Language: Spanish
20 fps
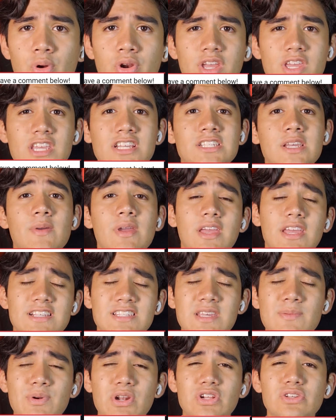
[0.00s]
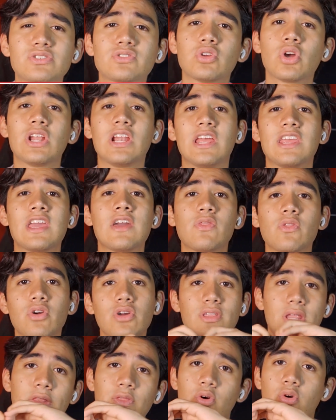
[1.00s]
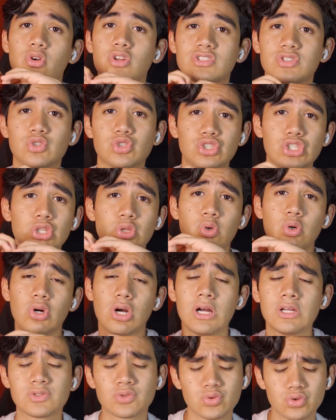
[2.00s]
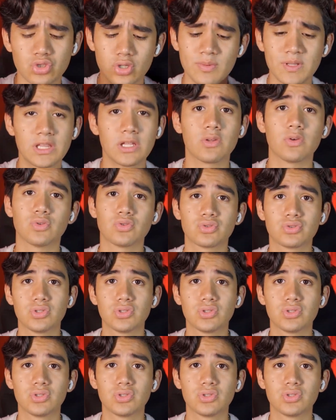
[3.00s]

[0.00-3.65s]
porque ya saben que siempre les estoy leyendo y dando corazoncito a sus comentarios.